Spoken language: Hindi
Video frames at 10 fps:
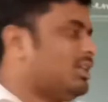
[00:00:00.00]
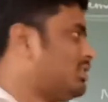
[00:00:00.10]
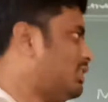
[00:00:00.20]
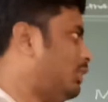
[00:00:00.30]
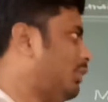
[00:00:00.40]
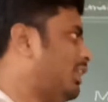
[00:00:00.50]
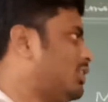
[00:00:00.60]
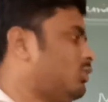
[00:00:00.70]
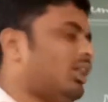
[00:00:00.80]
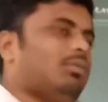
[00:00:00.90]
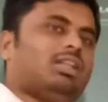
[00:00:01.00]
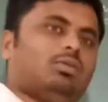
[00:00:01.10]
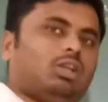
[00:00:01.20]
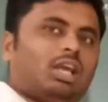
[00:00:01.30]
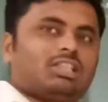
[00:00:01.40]
सीएल माइनस हो गया मतलब
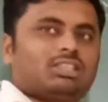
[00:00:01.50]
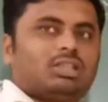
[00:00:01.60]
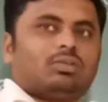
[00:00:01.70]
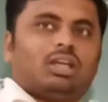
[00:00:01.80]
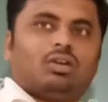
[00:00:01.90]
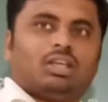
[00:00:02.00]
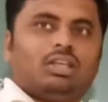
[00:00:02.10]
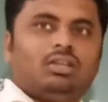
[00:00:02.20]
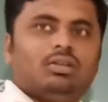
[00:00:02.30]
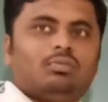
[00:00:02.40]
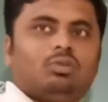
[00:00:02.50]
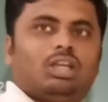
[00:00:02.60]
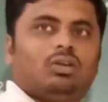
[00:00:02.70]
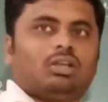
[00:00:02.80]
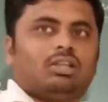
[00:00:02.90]
उनके स्टॉक क्या हो गए हैं
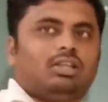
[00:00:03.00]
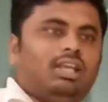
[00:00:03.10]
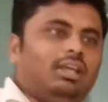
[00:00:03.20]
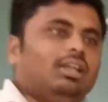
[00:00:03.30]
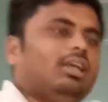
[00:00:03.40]
पूरा हो गया ठीक है